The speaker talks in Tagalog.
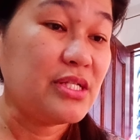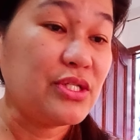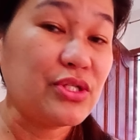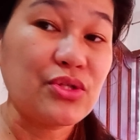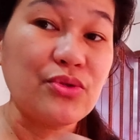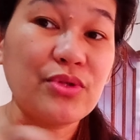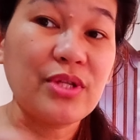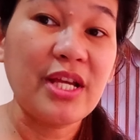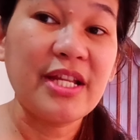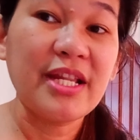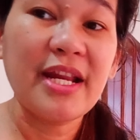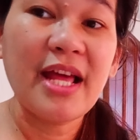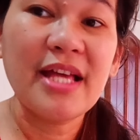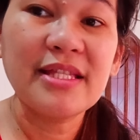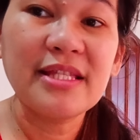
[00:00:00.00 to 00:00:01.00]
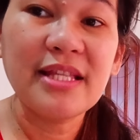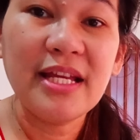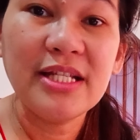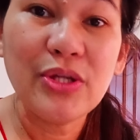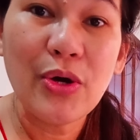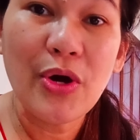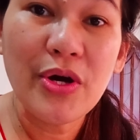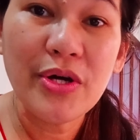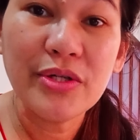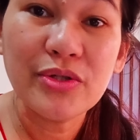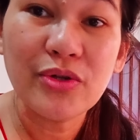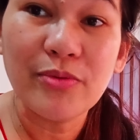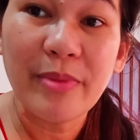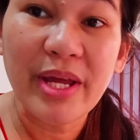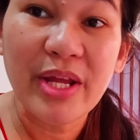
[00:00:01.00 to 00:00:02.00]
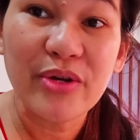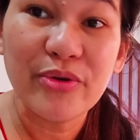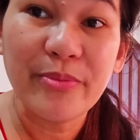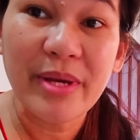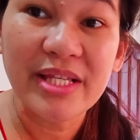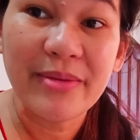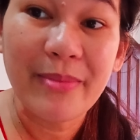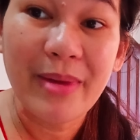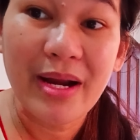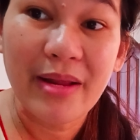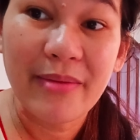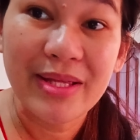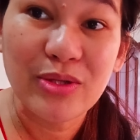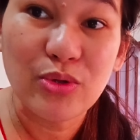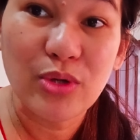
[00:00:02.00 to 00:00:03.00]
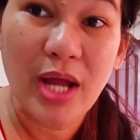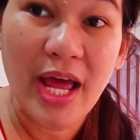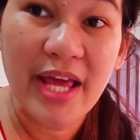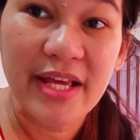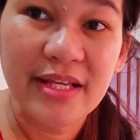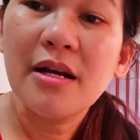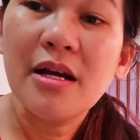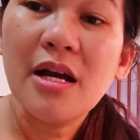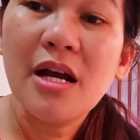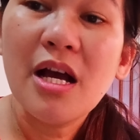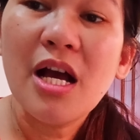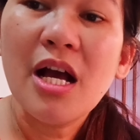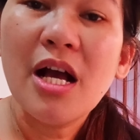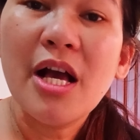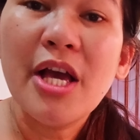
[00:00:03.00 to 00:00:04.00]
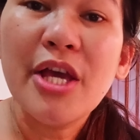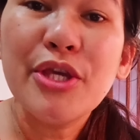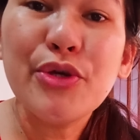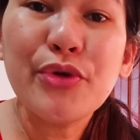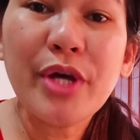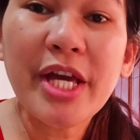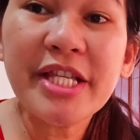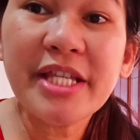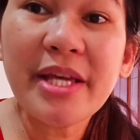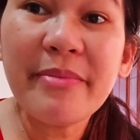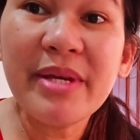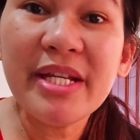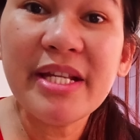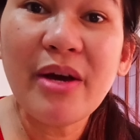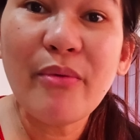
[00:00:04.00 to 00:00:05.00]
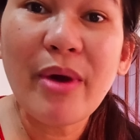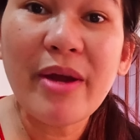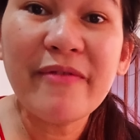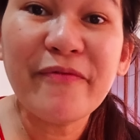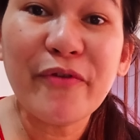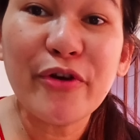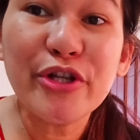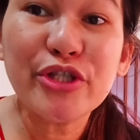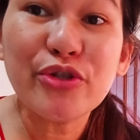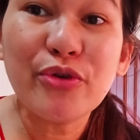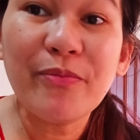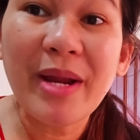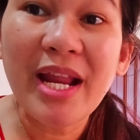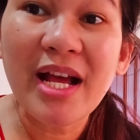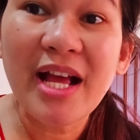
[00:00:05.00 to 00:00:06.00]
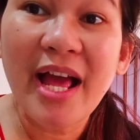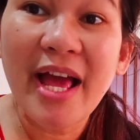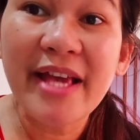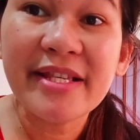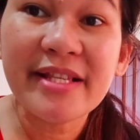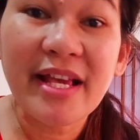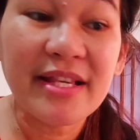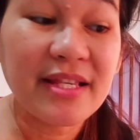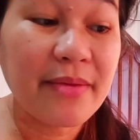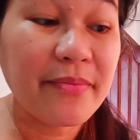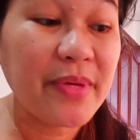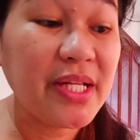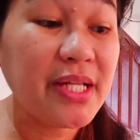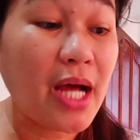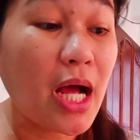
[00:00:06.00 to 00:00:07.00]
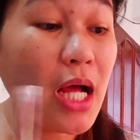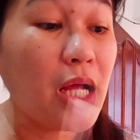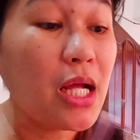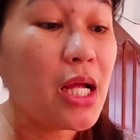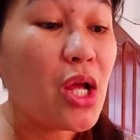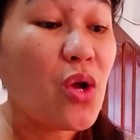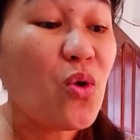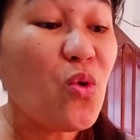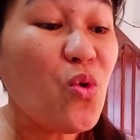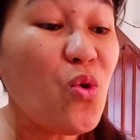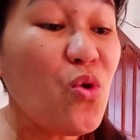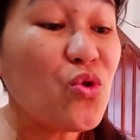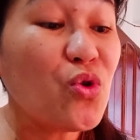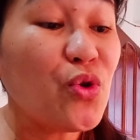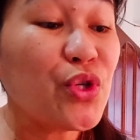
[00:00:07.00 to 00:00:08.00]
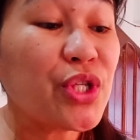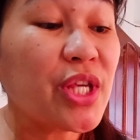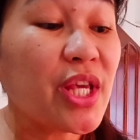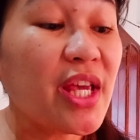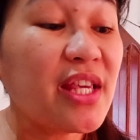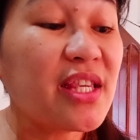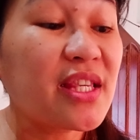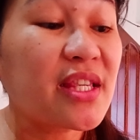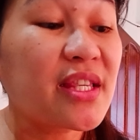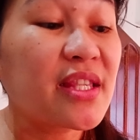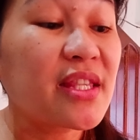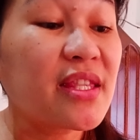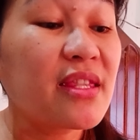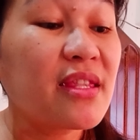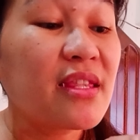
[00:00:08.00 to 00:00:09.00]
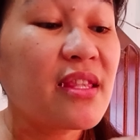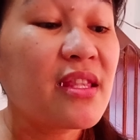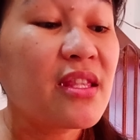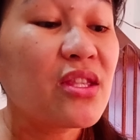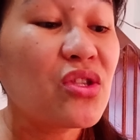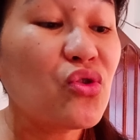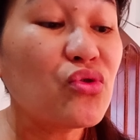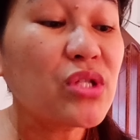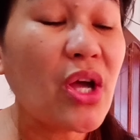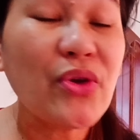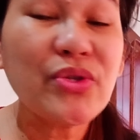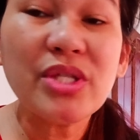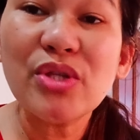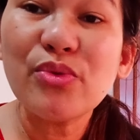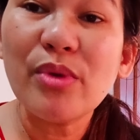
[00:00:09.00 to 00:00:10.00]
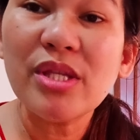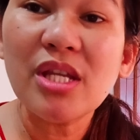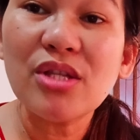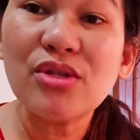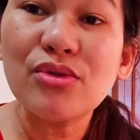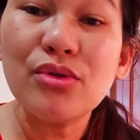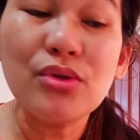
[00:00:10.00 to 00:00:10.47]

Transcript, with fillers: So, tingnan natin, no? Kung meron ba si Maribit Ulais. Yung kay Samida 142 pala guys, kay Samida, August 6, 2022,